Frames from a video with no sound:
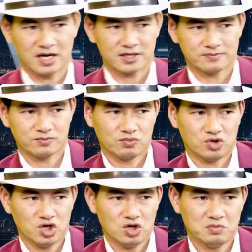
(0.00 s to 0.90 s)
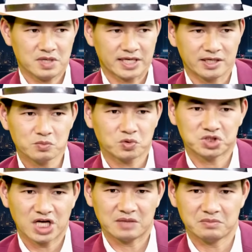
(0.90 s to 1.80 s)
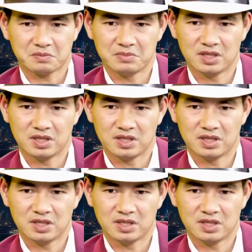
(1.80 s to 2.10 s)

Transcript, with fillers: mà nếu mà đàn ông con trai mà